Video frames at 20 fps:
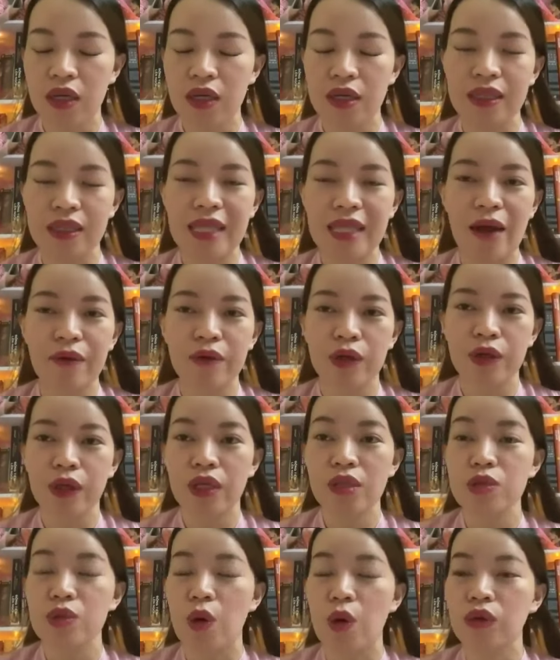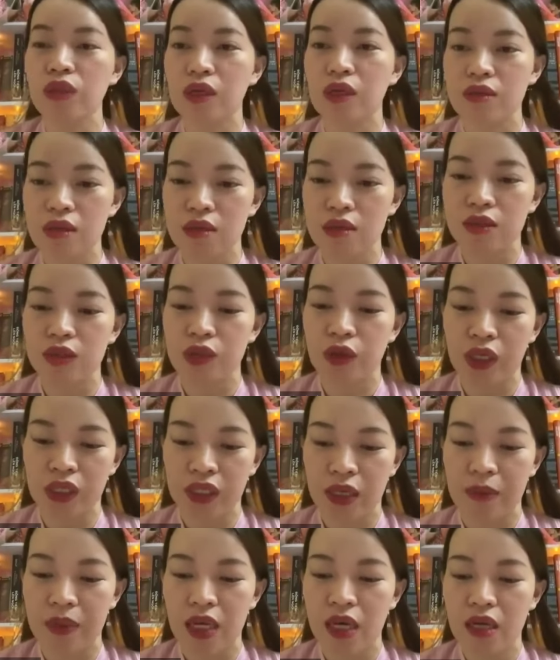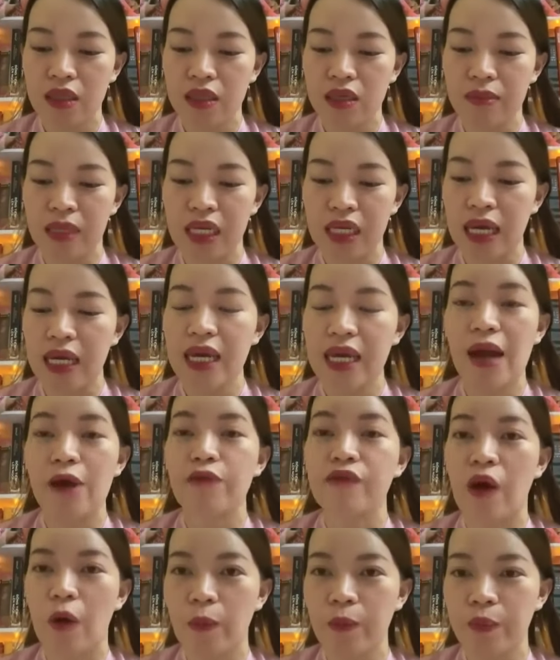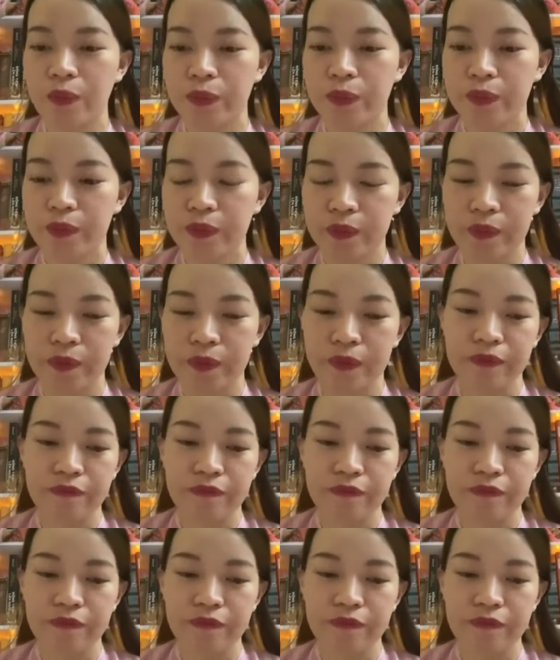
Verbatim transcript: để tạo ra doanh số thật sự cho doanh nghiệp thì mình hãy hào phóng ừ.